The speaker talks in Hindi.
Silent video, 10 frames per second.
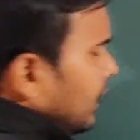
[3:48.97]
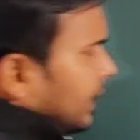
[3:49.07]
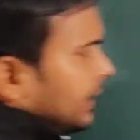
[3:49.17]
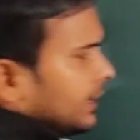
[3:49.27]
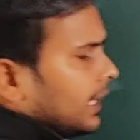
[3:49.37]

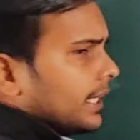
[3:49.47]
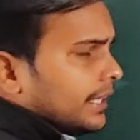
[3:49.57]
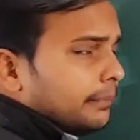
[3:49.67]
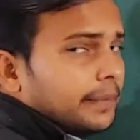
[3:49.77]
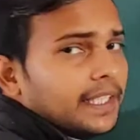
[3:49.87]
ये क्या करे
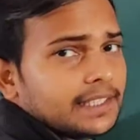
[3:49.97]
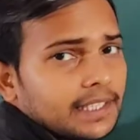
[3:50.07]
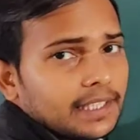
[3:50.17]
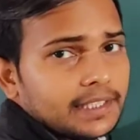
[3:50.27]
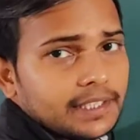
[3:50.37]
बेस ले
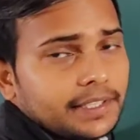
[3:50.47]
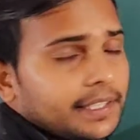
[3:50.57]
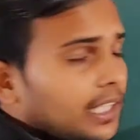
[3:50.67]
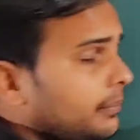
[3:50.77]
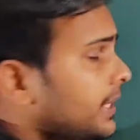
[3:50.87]
ले
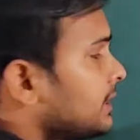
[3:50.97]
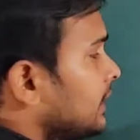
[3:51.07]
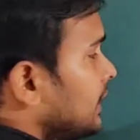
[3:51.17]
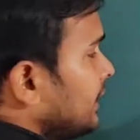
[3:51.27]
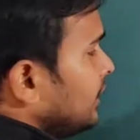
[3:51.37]
सिलेंड्रिकल बेस ले
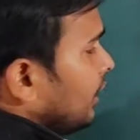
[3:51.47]
ले